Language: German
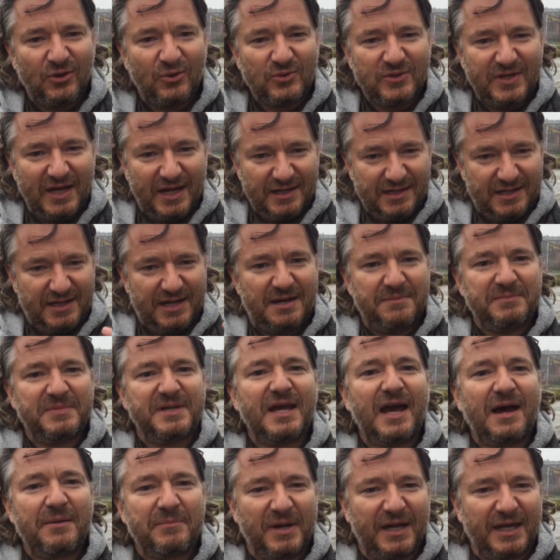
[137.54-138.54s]
und dann kamen
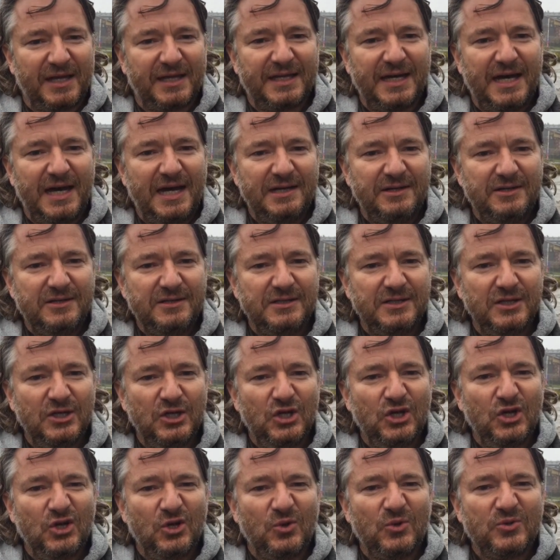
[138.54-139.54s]
die Amerikaner
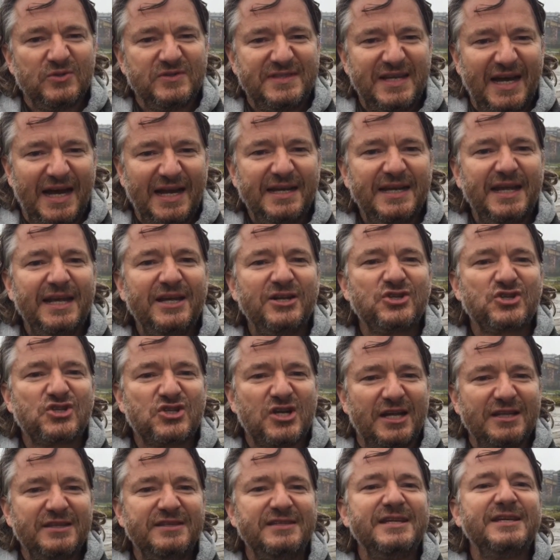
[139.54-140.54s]
und dann
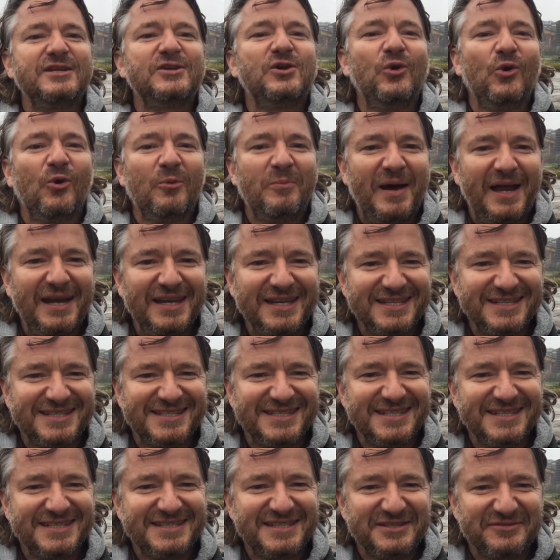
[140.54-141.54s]
entstand die
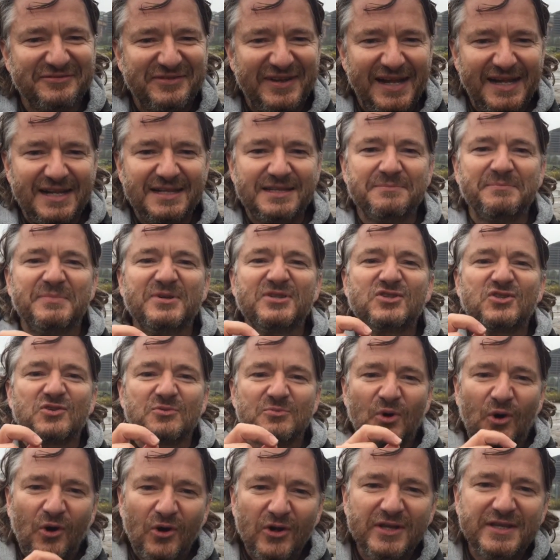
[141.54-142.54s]
globalisierte Welt bis
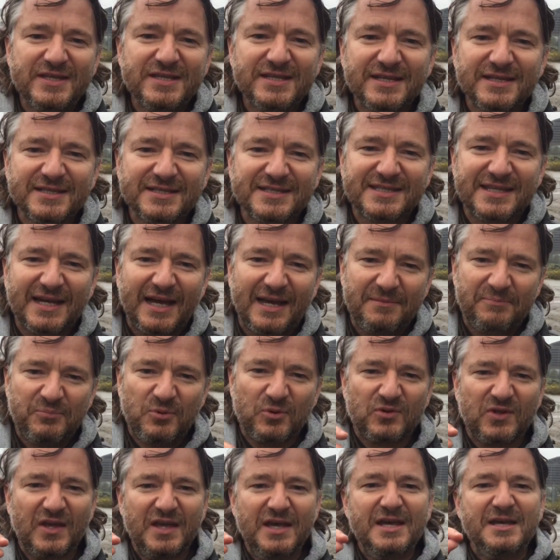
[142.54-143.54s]
zum heutigen
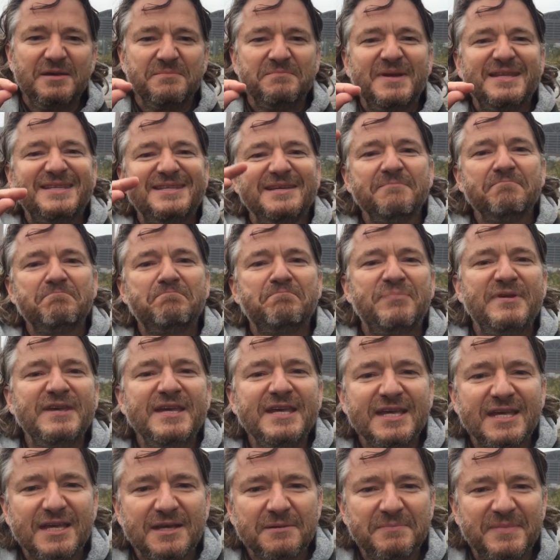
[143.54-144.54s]
Zeitpunkt mit dem
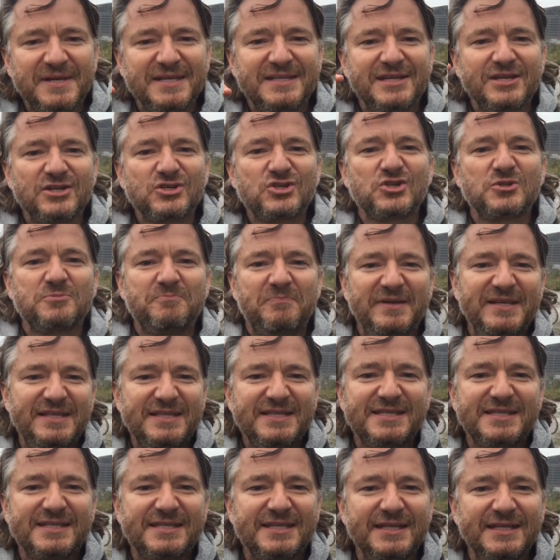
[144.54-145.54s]
Peak, mit der
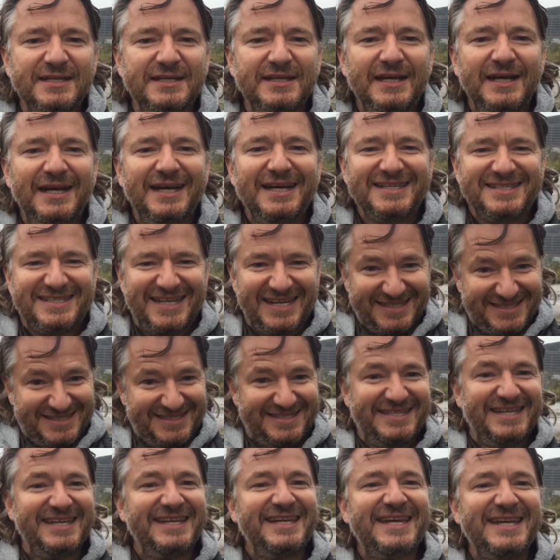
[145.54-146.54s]
Spitze der
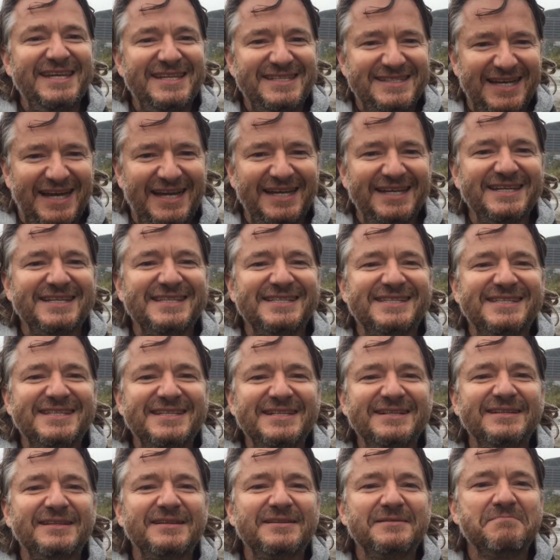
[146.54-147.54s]

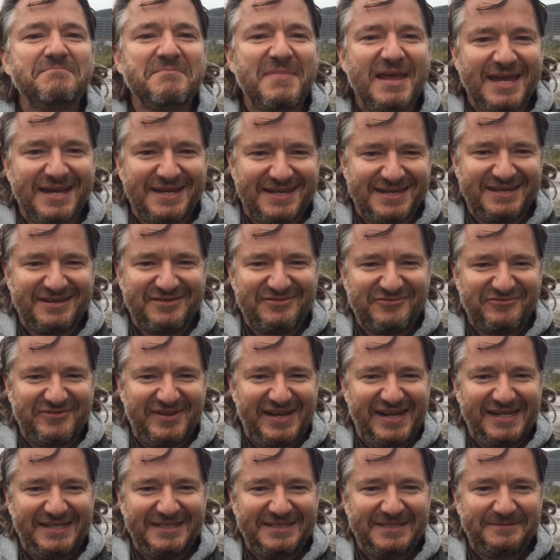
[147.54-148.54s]
digitalisierten
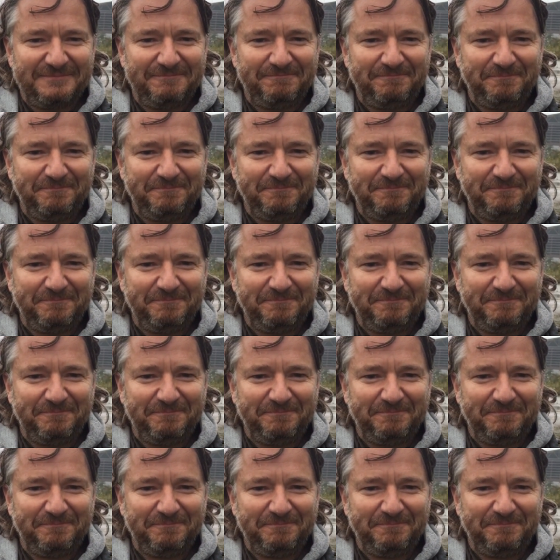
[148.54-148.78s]
Medienwelt.